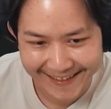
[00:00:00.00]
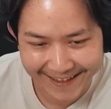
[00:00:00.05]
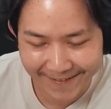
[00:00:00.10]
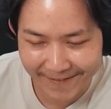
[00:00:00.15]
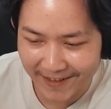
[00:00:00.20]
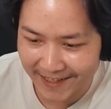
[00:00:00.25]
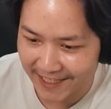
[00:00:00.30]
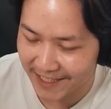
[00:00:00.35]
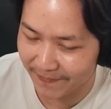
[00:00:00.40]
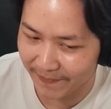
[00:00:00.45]
tapi
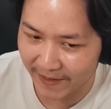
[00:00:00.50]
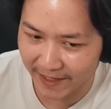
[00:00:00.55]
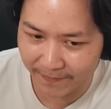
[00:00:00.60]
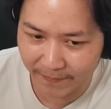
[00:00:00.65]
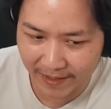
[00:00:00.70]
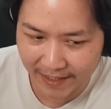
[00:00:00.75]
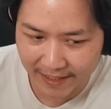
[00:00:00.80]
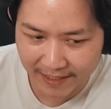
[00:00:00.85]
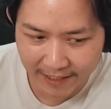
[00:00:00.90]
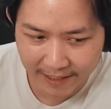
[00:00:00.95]
respect
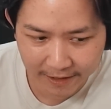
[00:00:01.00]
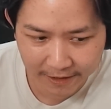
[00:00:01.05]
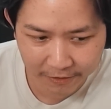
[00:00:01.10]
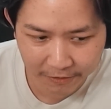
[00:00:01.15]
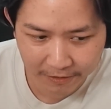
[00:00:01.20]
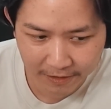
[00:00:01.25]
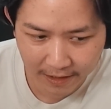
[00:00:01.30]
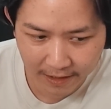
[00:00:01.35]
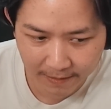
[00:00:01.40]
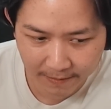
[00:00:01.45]
bandnya itu
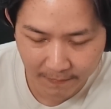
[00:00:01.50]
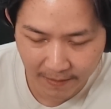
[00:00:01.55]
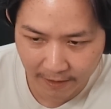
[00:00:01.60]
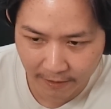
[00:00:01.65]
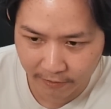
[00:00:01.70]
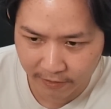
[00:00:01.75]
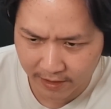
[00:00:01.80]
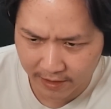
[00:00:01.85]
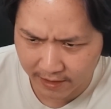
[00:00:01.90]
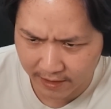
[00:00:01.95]
udah
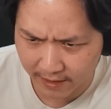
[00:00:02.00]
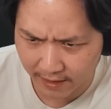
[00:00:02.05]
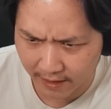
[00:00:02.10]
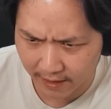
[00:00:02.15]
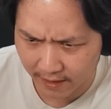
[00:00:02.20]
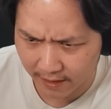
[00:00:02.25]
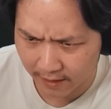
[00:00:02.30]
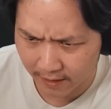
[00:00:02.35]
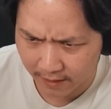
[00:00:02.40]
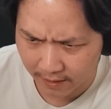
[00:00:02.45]
bagus sih
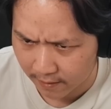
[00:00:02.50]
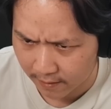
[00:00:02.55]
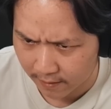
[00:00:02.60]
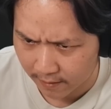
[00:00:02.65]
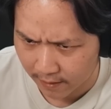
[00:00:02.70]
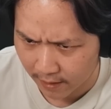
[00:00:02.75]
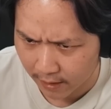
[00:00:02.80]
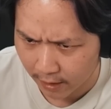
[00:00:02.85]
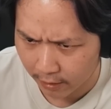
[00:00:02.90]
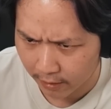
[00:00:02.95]
sekarang
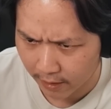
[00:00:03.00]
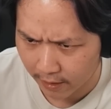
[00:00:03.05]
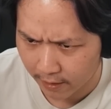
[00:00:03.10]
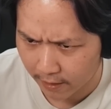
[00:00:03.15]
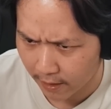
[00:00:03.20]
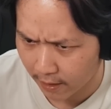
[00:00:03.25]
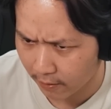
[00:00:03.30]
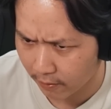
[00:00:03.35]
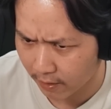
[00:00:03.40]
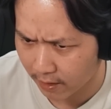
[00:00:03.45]
nggak tahu ya yang
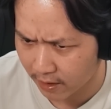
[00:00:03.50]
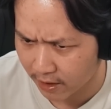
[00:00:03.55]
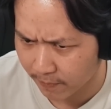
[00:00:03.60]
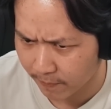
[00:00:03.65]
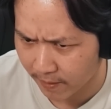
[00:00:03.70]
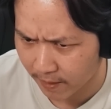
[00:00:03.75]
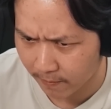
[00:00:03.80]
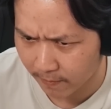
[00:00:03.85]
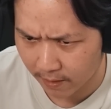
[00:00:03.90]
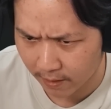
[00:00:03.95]
lakukan
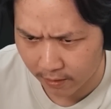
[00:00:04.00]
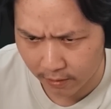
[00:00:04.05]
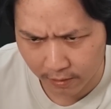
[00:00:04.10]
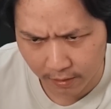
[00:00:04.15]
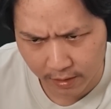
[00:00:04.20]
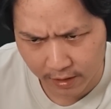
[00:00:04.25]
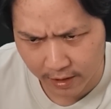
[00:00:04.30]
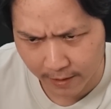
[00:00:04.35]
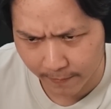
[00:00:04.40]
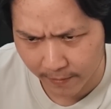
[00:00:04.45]
respect band itu
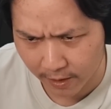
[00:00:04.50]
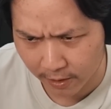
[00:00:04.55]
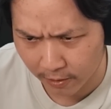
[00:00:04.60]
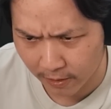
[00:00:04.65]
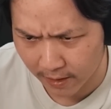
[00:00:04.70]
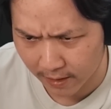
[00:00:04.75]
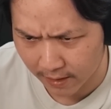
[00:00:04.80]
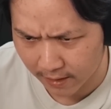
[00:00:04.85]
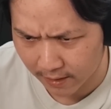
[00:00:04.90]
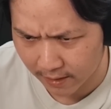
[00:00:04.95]
kuat siapa atau
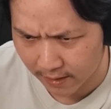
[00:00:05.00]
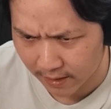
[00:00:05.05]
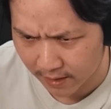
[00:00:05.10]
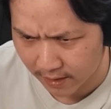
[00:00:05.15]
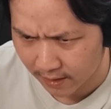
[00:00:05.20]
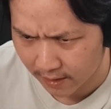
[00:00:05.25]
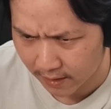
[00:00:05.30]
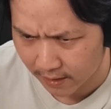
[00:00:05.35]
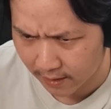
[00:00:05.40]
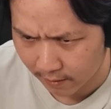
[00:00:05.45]
Adi
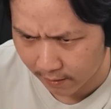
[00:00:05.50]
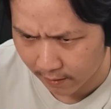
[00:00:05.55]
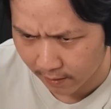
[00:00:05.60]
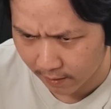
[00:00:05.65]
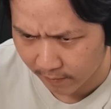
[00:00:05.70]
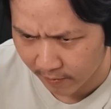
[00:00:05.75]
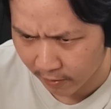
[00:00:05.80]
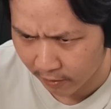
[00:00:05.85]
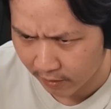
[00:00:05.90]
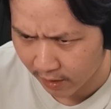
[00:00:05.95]
guys
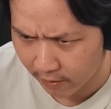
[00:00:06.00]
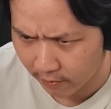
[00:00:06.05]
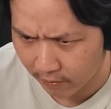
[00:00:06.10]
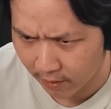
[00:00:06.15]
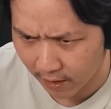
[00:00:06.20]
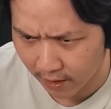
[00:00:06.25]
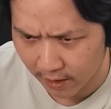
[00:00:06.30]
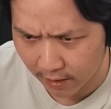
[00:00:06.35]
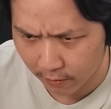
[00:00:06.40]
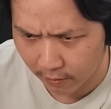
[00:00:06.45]
tapi Onik
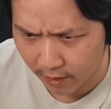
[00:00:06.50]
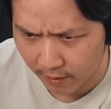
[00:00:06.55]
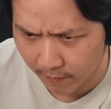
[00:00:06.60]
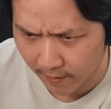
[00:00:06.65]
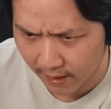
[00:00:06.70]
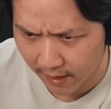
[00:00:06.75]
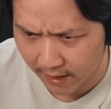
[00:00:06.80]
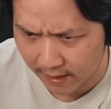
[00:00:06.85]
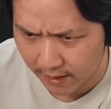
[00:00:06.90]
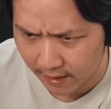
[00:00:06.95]
udah luar
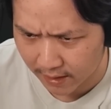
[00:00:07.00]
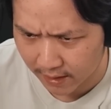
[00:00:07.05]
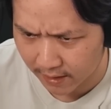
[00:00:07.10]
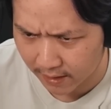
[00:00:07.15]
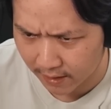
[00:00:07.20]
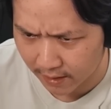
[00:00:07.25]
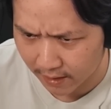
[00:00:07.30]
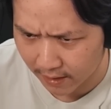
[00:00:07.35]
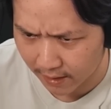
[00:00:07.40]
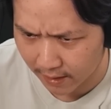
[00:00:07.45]
biasa sih
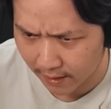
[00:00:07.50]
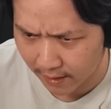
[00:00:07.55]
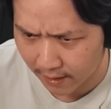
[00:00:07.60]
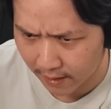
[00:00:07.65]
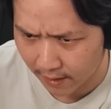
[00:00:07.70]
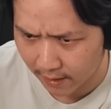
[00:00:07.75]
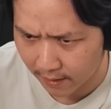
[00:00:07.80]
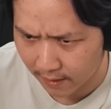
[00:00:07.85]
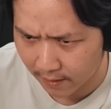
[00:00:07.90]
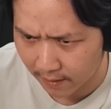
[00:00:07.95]
gila
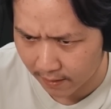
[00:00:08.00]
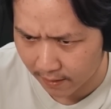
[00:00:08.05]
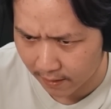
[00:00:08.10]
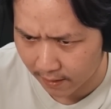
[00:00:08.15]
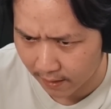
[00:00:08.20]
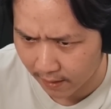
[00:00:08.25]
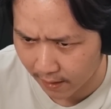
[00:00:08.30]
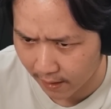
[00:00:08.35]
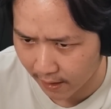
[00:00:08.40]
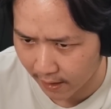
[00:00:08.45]

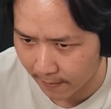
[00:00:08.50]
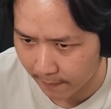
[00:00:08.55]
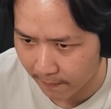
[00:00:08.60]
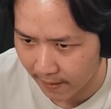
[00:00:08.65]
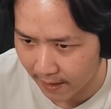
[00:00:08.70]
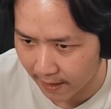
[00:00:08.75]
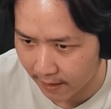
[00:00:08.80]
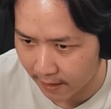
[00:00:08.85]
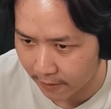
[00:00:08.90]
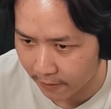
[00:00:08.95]
keren
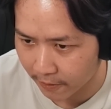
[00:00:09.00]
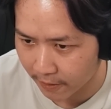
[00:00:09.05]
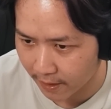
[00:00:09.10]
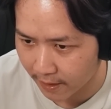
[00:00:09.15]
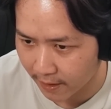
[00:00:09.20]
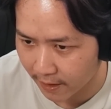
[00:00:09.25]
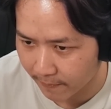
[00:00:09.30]
banget Onik di